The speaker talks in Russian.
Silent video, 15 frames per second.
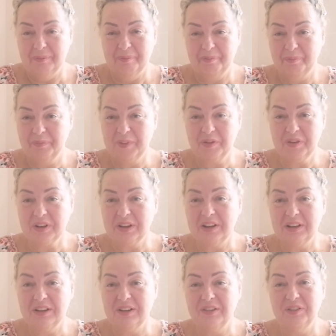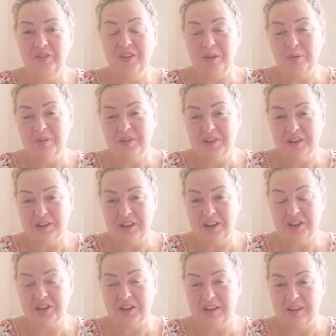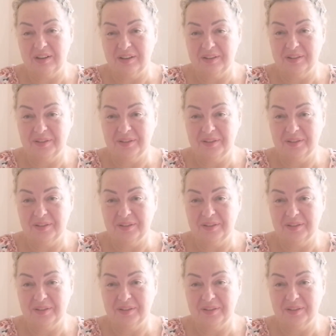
наверное, две сестрички,